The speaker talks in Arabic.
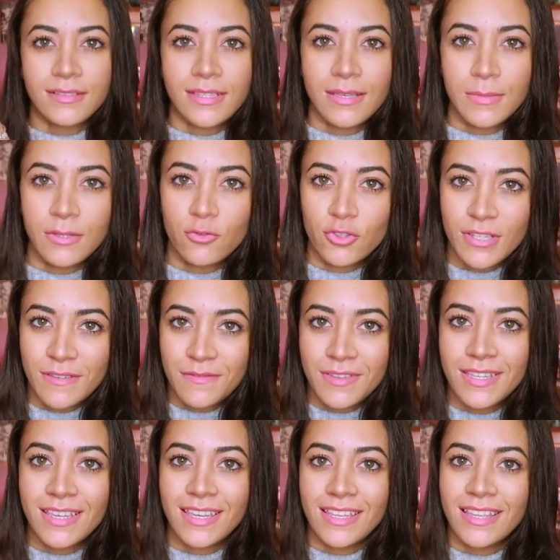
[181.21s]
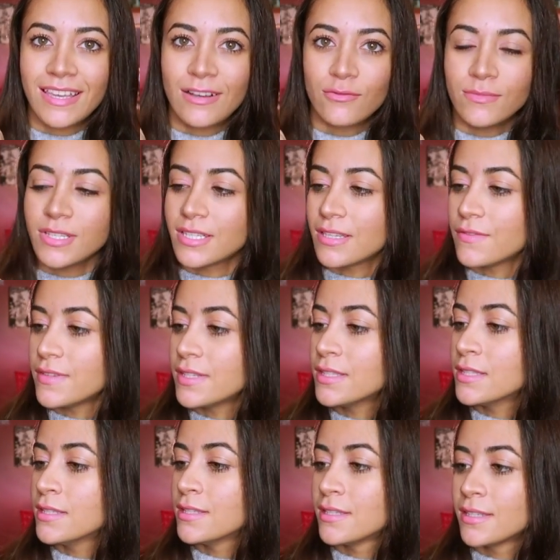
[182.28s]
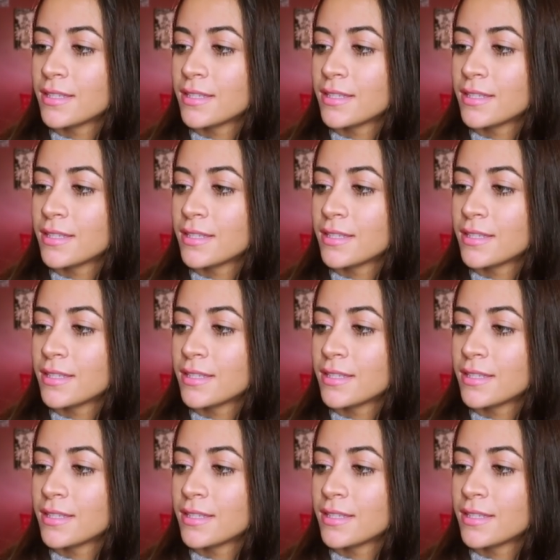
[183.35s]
زي ما انتم شايفين كده او مش شايفين